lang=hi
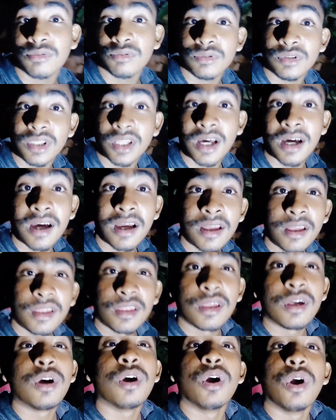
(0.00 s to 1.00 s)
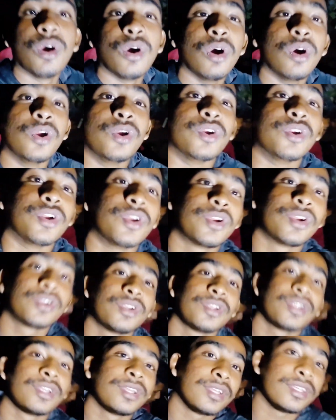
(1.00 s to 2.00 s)
खोदना और
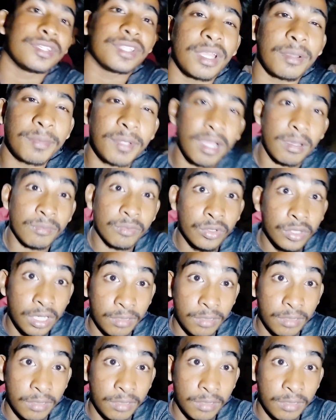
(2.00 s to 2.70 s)
यहाँ में हम लोग